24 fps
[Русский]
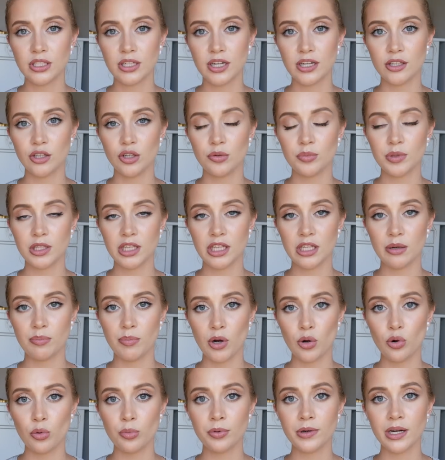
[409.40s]
сэкономить на
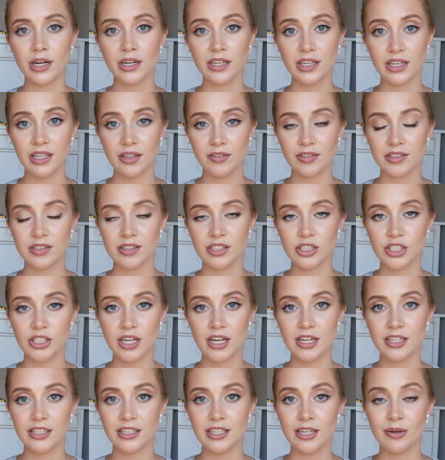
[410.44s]
покупках и
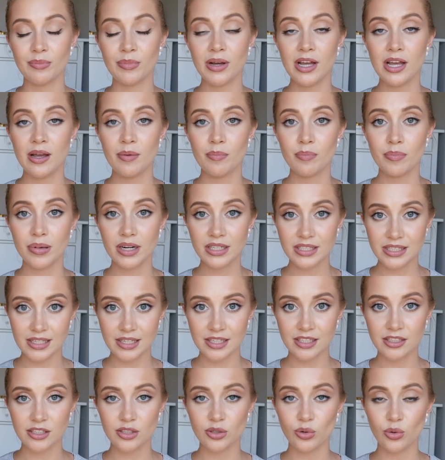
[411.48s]
возвращает нам
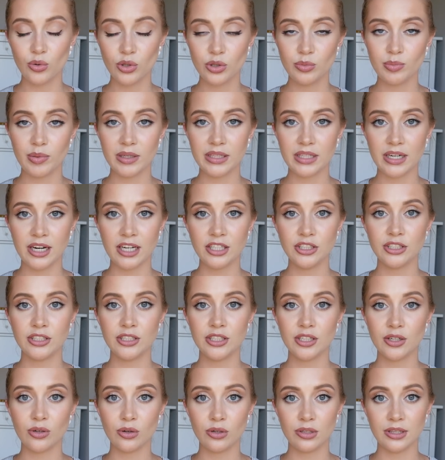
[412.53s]
процент от
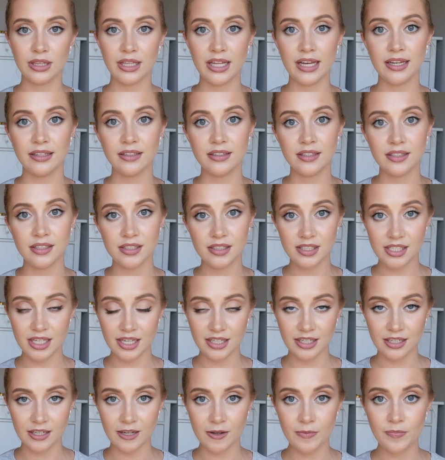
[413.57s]
потраченных онлайн
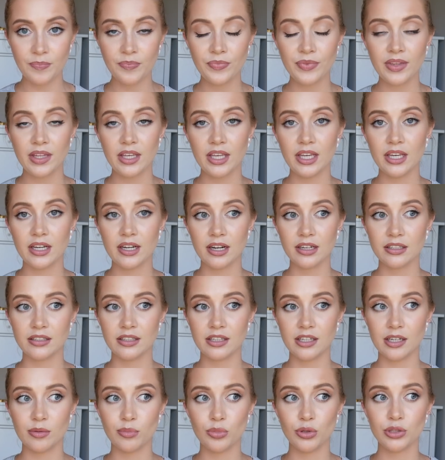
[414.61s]
денег и как
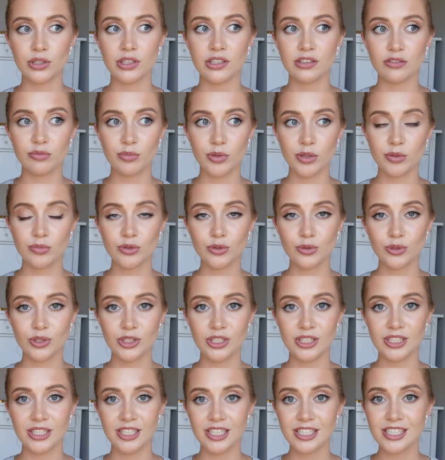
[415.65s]
это работает в моем
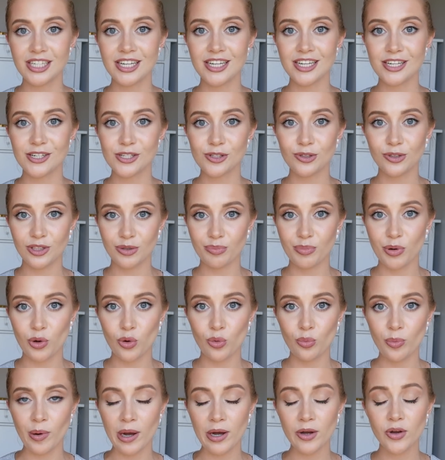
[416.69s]
случае. Если я что-то
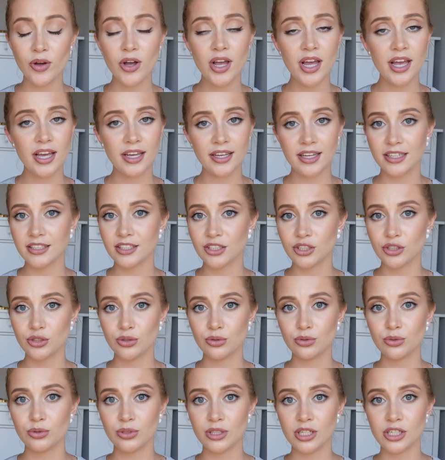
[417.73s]
покупаю, я
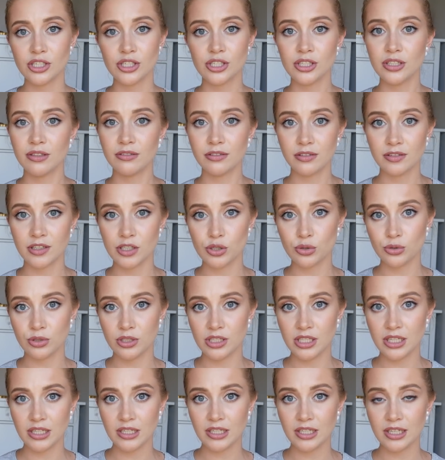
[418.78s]
зачастую даже не вывожу
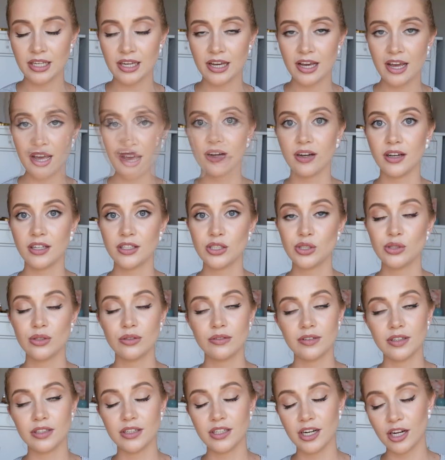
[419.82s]
деньги, а
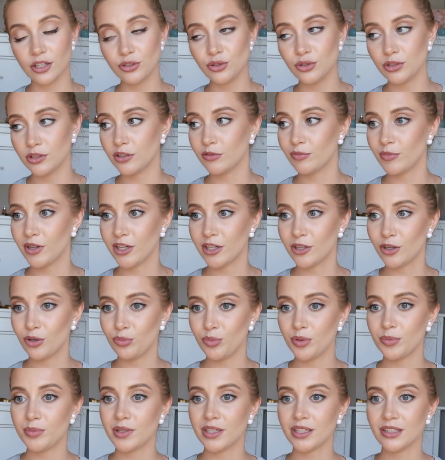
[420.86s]
снова трачу их в моих
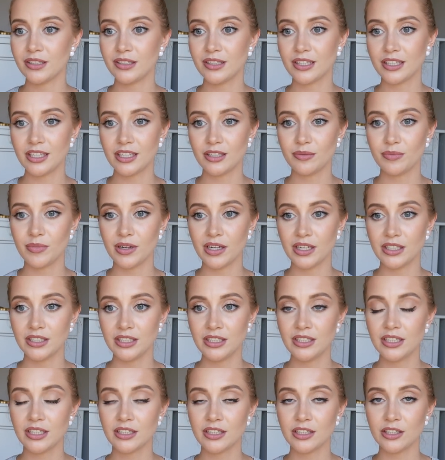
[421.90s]
любимых
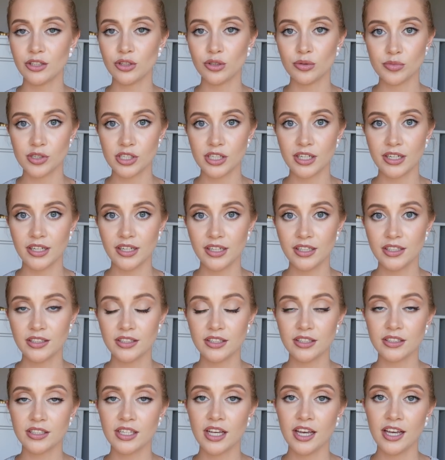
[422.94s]
интернет-магазинах на том же
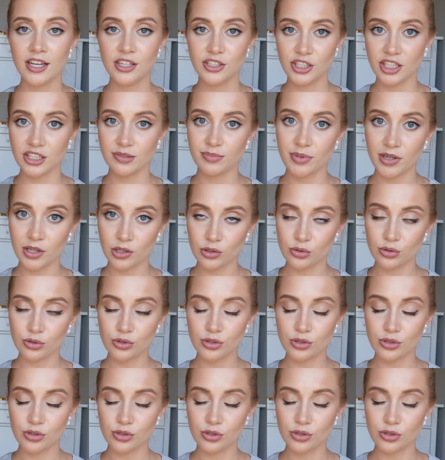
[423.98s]
ASOS. Сейчас покажу,